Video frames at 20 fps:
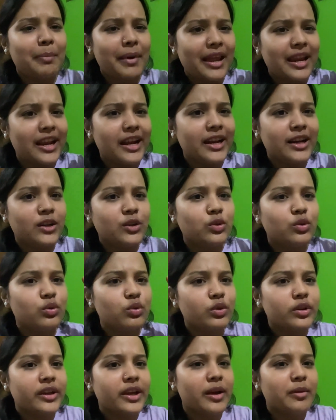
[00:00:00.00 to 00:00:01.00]
पहले ही
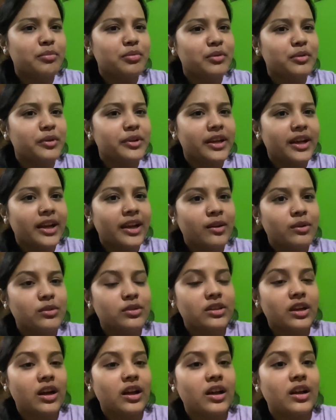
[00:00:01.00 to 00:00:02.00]
टूट के फूट के
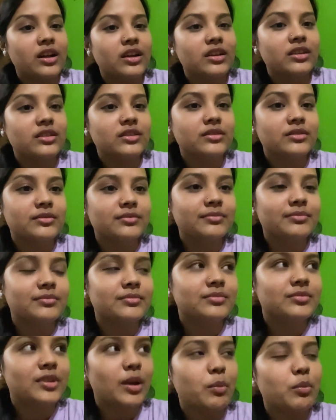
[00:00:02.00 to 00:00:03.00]
उसका
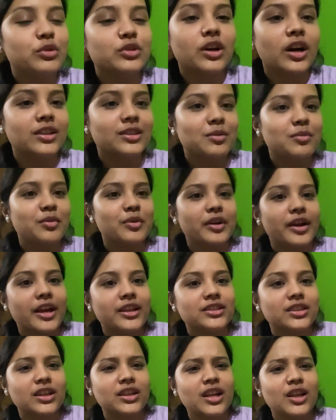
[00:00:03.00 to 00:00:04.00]
सब कुछ ख़त्म हो गया
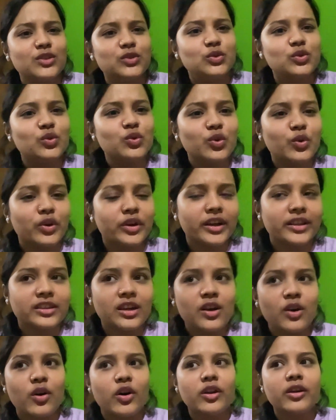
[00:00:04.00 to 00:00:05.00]
चखना चूर हो गया था
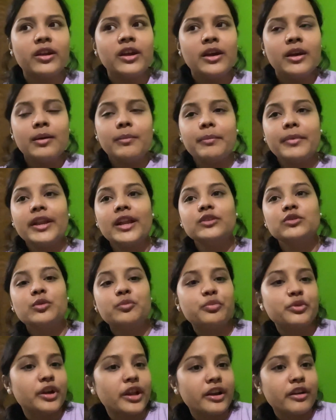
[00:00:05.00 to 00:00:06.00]
और मेरा जो
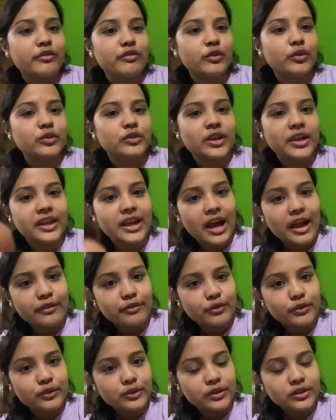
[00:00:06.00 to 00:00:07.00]
पुराना फ़ोन था ये
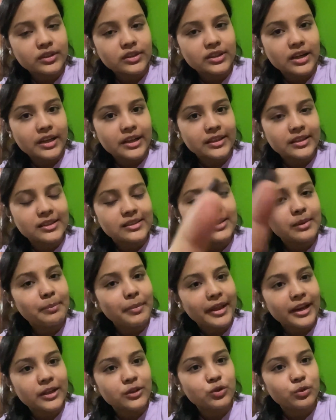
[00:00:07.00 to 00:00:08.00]
आईफोन ख़रीदने से
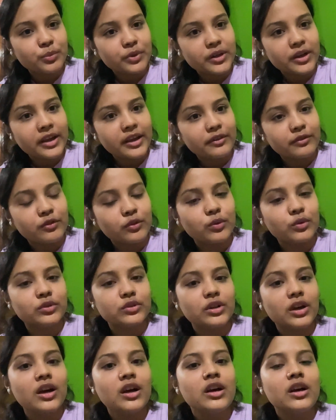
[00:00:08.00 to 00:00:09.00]
पहले जो मेरा एक फ़ोन
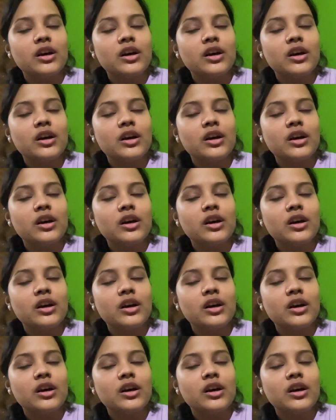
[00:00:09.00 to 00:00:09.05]
था